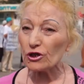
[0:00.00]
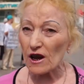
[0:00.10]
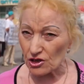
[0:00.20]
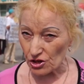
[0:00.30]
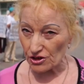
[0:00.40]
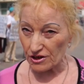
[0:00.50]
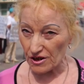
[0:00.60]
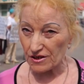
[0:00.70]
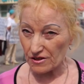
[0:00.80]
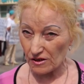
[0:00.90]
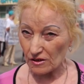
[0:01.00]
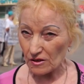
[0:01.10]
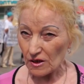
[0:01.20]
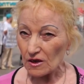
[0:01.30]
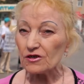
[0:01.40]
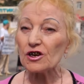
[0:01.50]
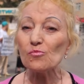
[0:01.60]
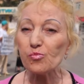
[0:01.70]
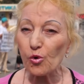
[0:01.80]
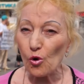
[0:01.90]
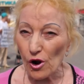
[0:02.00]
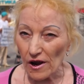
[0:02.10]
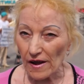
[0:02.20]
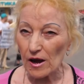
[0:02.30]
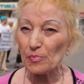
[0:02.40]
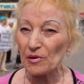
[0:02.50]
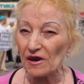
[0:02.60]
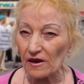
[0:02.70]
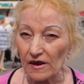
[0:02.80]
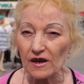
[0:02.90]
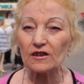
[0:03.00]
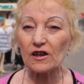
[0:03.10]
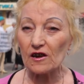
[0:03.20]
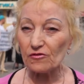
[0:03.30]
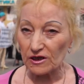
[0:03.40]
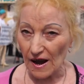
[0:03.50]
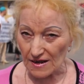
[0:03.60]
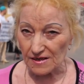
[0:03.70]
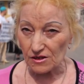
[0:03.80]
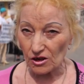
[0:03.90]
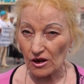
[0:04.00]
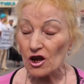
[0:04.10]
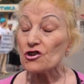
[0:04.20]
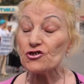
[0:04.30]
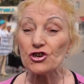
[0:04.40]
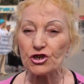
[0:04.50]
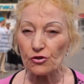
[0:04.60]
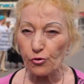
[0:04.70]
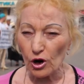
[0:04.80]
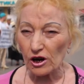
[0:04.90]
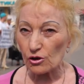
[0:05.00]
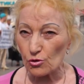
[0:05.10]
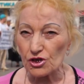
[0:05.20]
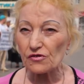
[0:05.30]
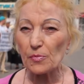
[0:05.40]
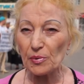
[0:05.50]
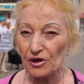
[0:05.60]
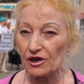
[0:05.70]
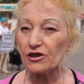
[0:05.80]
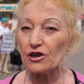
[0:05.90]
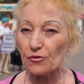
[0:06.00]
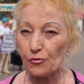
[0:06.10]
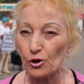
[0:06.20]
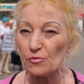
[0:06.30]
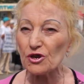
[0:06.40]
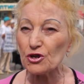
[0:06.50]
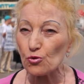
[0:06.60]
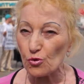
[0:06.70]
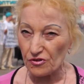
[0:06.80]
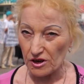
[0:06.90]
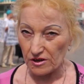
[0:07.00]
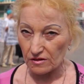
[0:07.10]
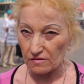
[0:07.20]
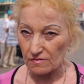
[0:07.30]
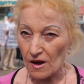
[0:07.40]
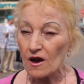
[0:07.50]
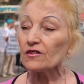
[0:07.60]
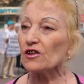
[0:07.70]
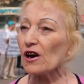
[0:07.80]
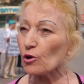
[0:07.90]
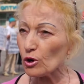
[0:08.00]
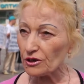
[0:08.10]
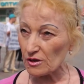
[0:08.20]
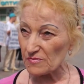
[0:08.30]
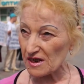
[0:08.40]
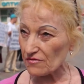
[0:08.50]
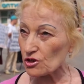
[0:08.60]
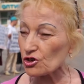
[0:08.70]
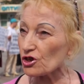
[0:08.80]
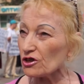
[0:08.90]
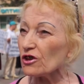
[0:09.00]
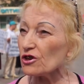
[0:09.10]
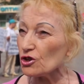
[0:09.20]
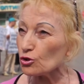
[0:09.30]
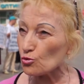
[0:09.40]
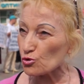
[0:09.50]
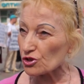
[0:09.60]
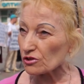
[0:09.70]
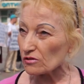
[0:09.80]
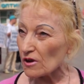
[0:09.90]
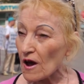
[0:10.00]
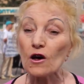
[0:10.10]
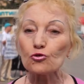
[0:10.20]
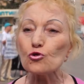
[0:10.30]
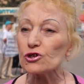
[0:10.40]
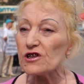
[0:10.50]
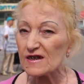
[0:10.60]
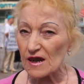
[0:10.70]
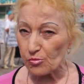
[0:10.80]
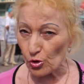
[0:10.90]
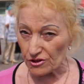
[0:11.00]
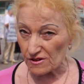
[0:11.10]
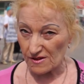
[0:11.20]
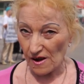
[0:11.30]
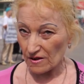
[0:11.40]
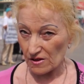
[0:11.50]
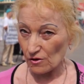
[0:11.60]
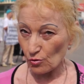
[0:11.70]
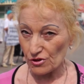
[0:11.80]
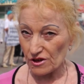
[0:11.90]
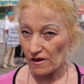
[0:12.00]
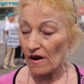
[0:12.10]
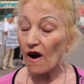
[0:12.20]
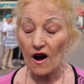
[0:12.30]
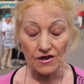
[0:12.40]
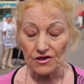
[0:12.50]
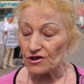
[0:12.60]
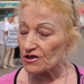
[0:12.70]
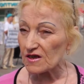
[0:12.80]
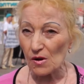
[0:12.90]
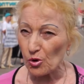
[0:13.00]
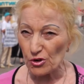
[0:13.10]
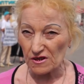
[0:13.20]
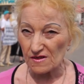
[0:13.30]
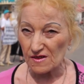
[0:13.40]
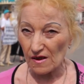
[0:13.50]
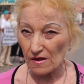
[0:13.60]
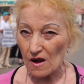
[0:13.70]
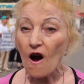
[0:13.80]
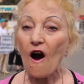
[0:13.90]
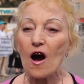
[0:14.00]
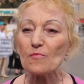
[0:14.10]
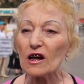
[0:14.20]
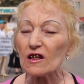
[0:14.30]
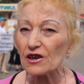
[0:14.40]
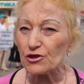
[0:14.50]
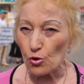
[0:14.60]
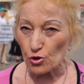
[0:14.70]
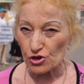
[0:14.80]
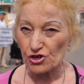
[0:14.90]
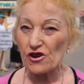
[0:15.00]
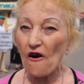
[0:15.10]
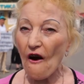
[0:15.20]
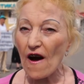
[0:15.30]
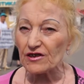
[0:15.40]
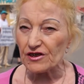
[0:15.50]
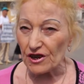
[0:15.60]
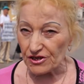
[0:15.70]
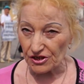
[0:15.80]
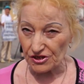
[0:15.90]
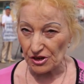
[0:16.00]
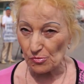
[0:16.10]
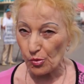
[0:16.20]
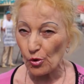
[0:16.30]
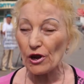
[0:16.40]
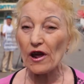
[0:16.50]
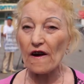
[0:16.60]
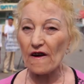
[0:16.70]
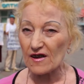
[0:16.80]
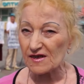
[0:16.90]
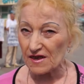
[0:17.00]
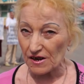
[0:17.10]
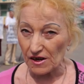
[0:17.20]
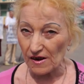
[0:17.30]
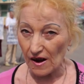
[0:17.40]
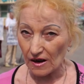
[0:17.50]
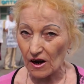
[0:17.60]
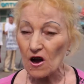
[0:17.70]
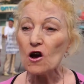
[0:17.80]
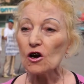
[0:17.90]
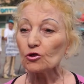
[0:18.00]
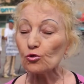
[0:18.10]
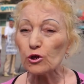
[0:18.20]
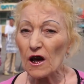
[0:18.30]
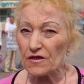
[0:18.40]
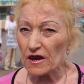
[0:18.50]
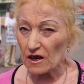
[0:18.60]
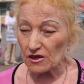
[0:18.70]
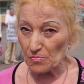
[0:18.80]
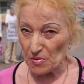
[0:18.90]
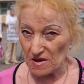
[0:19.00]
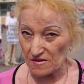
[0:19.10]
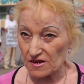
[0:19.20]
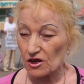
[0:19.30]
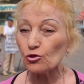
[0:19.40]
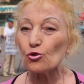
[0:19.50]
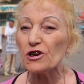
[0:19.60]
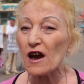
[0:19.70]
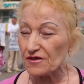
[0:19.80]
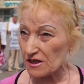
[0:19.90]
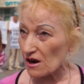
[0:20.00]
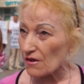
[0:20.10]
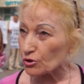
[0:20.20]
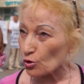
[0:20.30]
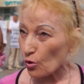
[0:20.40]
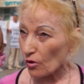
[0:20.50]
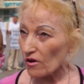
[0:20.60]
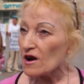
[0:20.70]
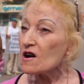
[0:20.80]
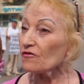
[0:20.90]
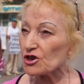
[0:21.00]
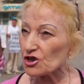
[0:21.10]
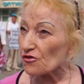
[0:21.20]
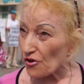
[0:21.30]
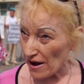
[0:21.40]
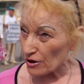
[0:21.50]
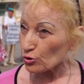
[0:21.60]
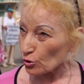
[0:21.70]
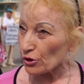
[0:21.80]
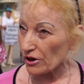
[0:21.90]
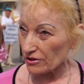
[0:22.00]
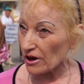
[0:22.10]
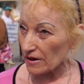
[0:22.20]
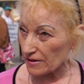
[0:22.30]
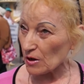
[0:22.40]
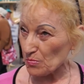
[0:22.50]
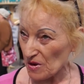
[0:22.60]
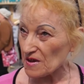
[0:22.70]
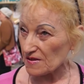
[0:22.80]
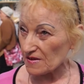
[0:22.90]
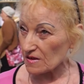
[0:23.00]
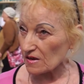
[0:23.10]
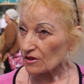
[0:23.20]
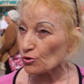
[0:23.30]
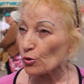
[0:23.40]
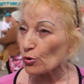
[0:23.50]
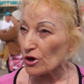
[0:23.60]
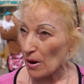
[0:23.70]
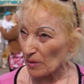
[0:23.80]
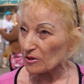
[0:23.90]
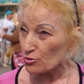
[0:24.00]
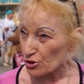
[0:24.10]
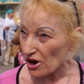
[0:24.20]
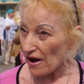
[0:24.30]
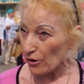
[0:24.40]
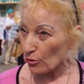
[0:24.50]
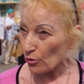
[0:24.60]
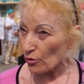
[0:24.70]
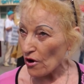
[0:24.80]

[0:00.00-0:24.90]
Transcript: Наши дети тем более при этой власти ничего хорошего при этой реформе не увидят. Народ им совершенно не нужен. Нужно заботиться о народе, а они не заботятся. О молодежи, о детях тем более, о стариках. Ну ладно, я на пенсии, но я все равно выживаю только на этой пенсии, которую я получаю.